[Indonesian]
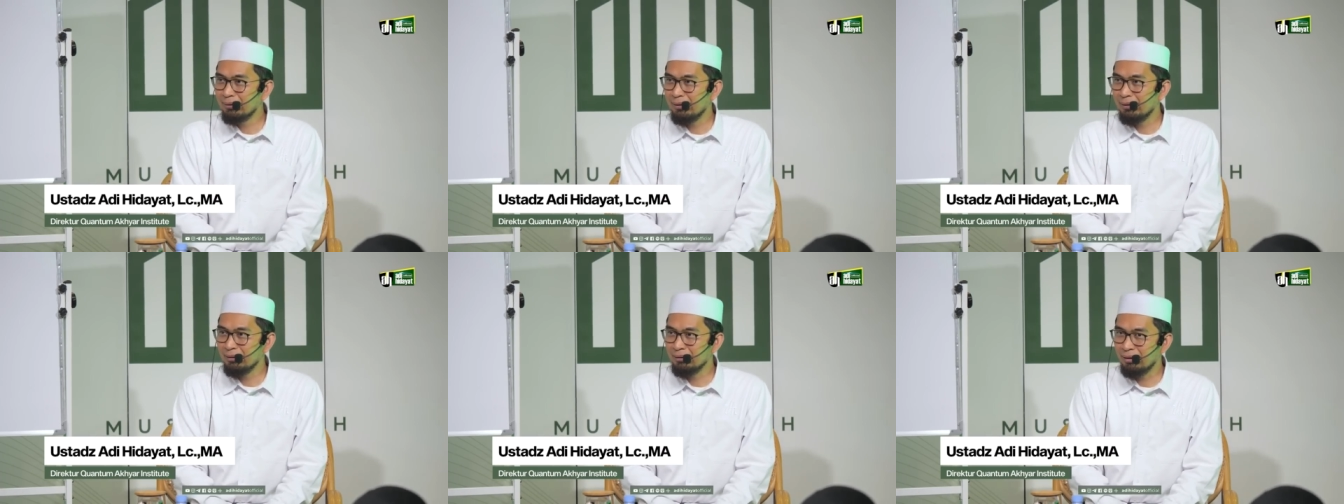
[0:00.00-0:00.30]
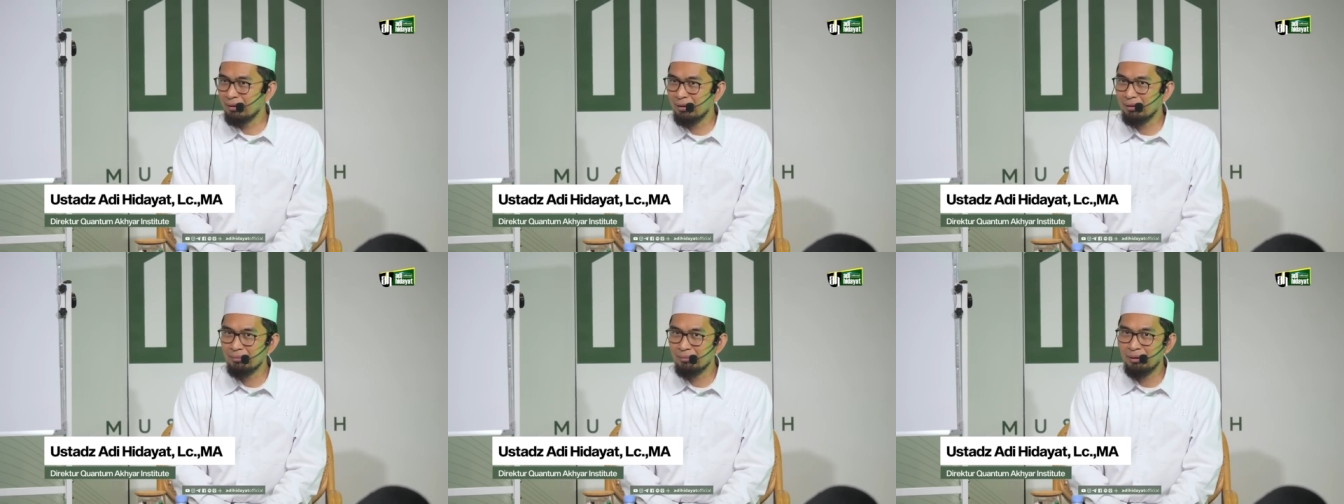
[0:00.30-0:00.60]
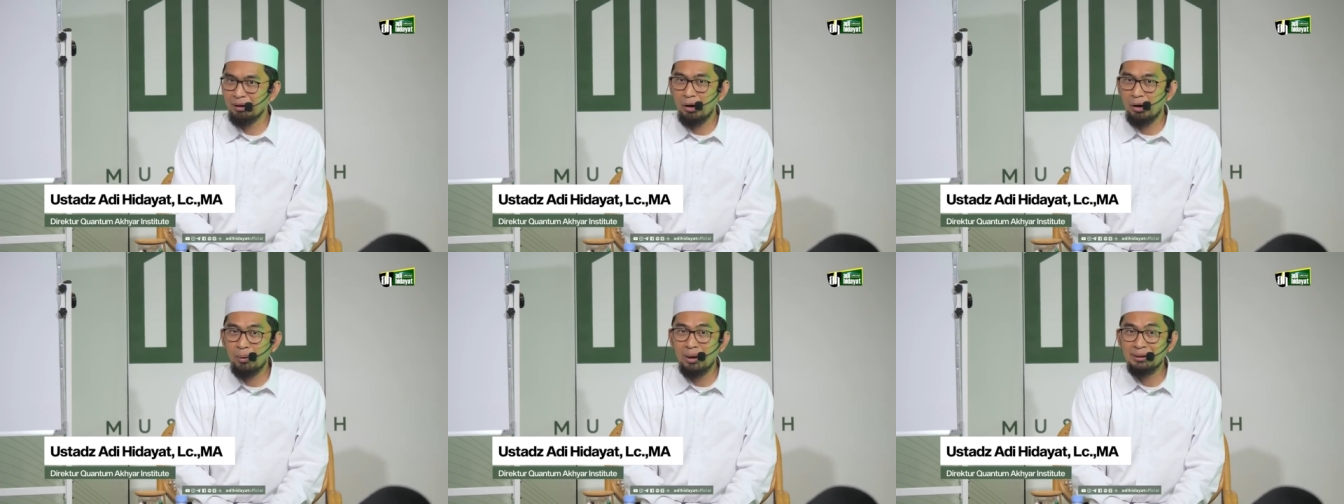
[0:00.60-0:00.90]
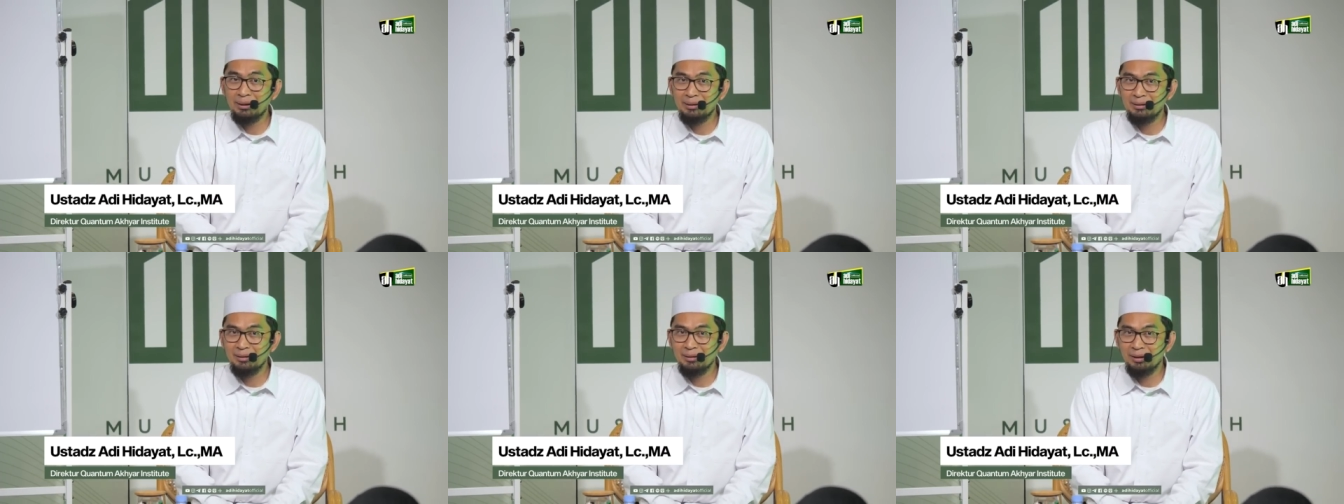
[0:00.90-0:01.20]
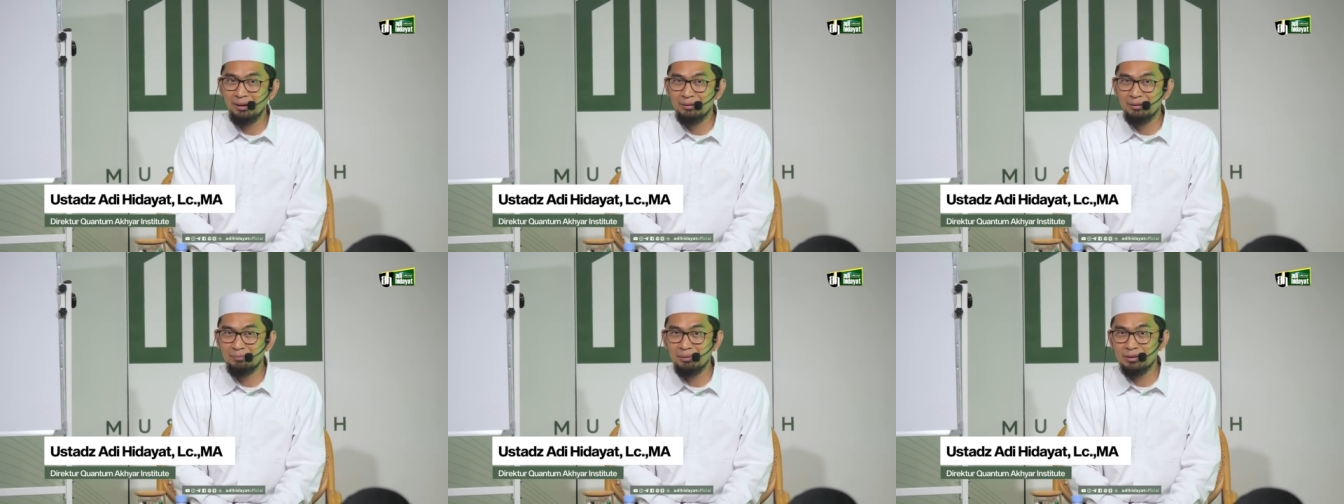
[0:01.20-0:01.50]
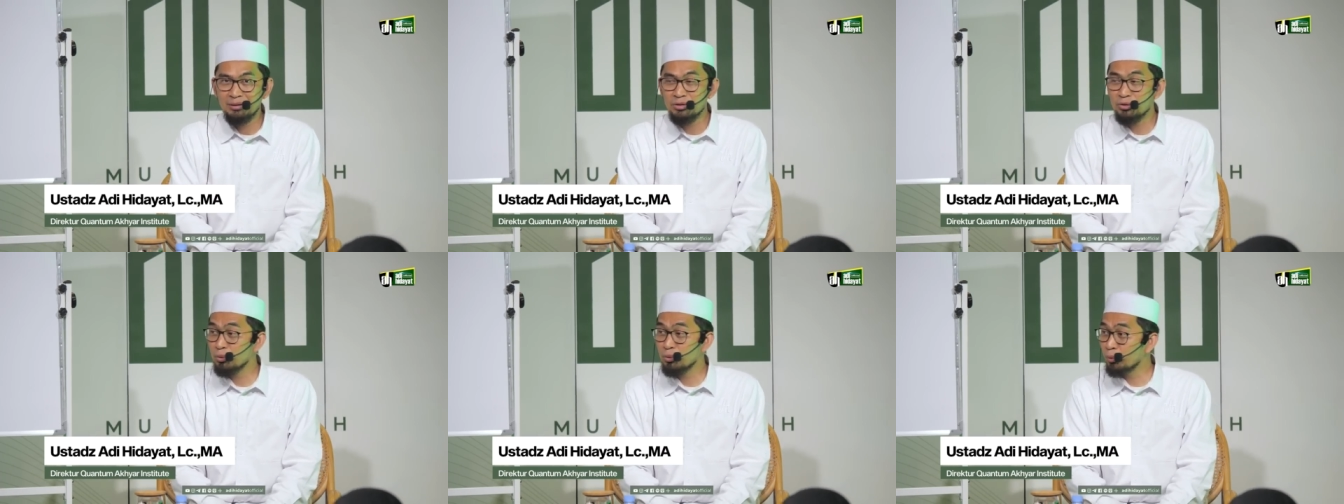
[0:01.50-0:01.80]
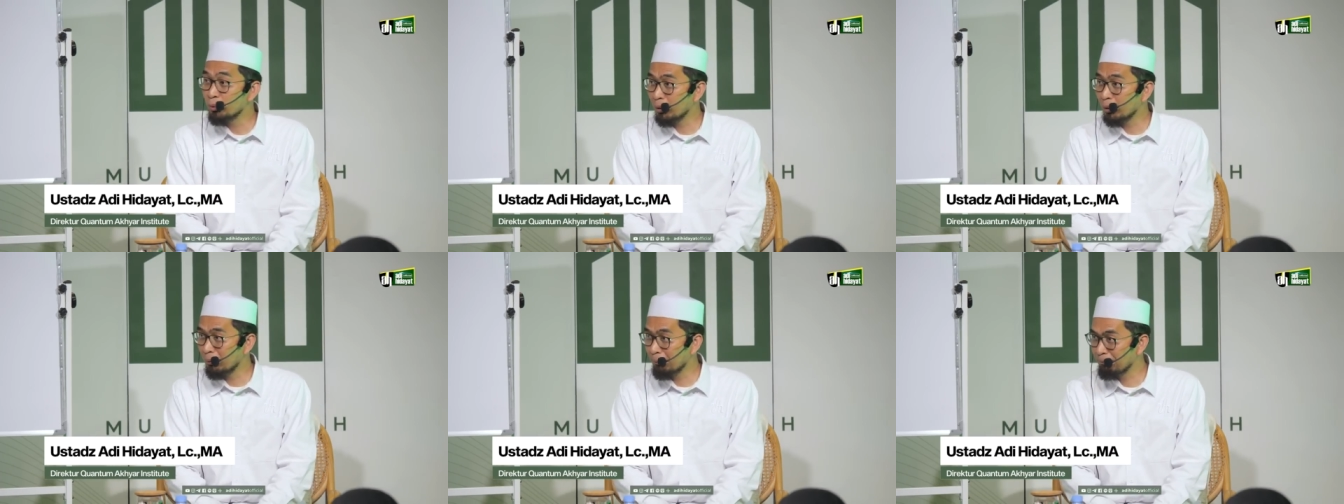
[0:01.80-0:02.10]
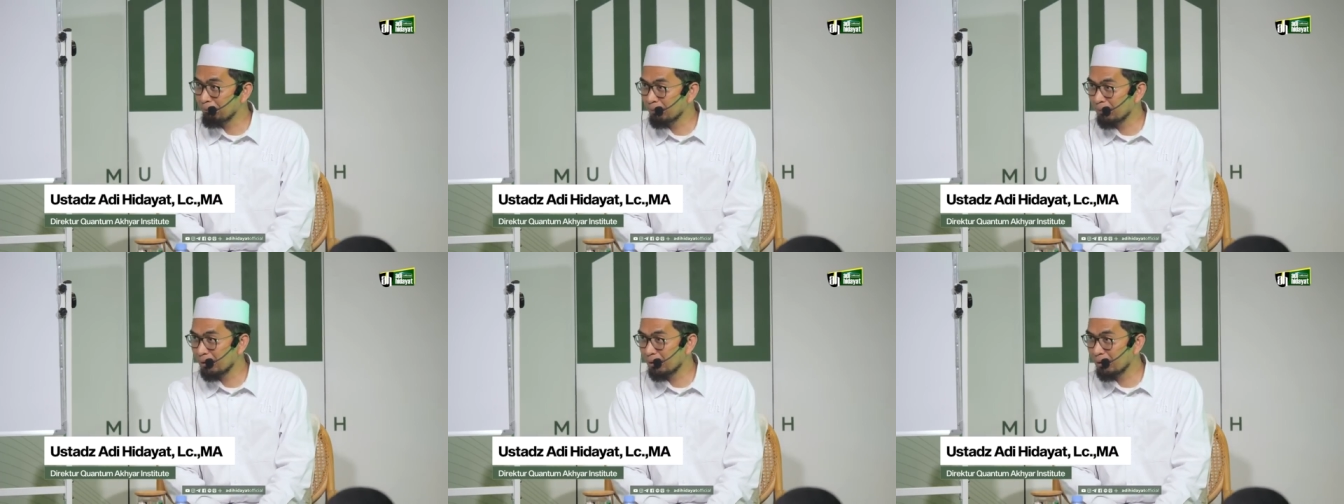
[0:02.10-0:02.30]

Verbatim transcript: kita mengawali dengan bersyukur